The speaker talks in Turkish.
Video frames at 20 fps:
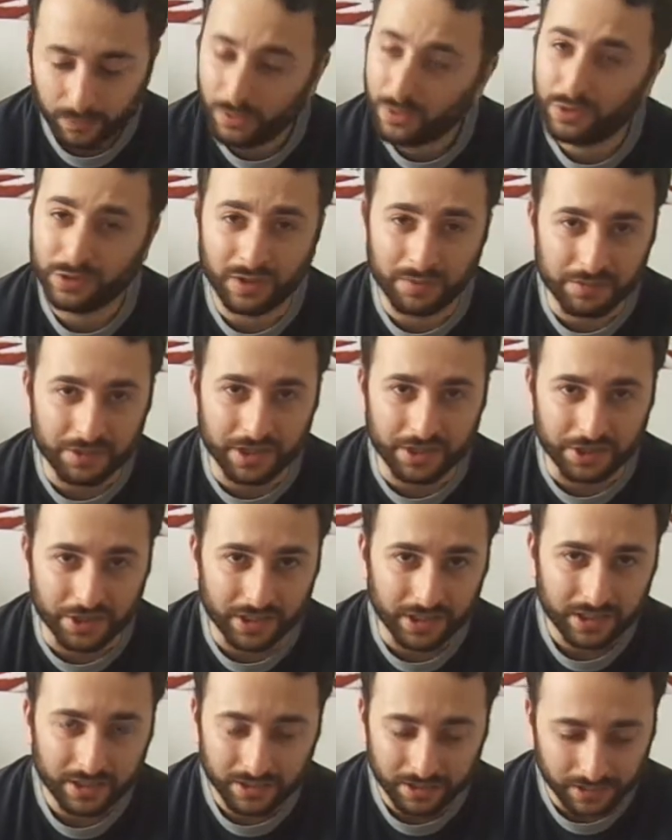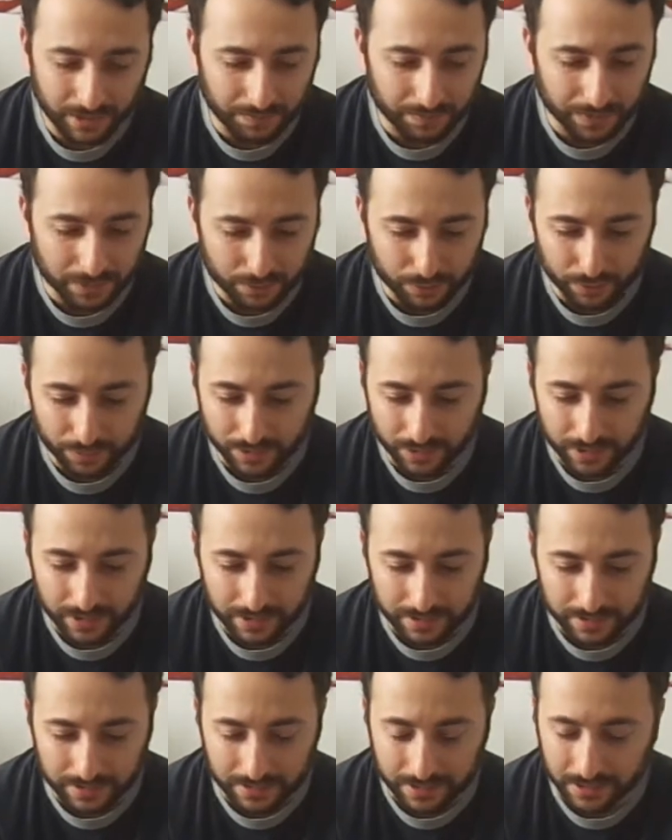O da bir seçenek. Yapmak zorunda
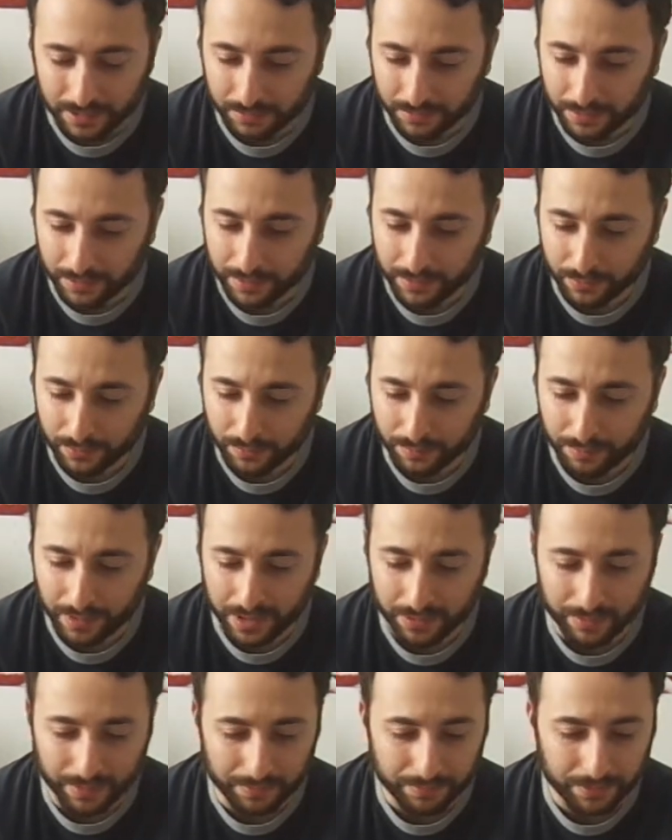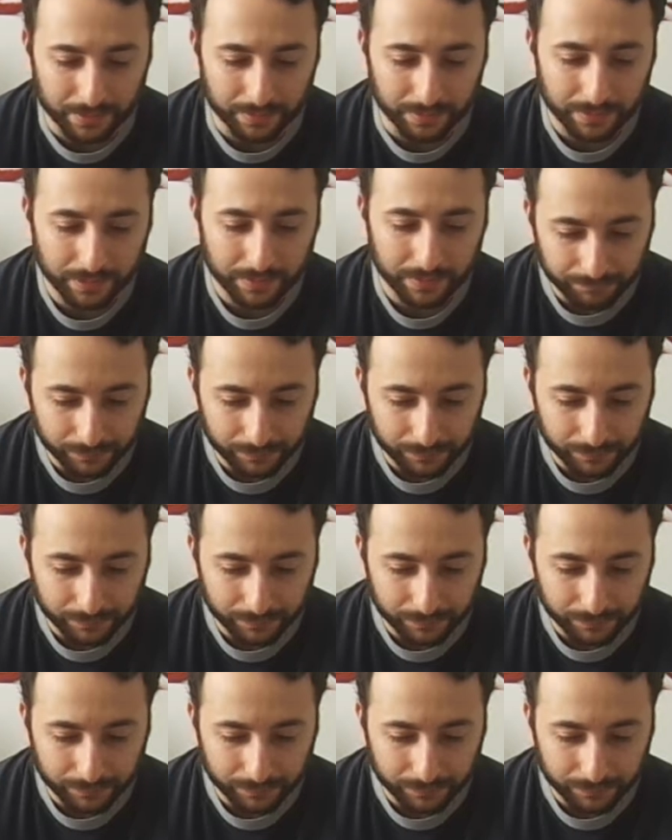değilsiniz dediğim gibi benim yaptığımı.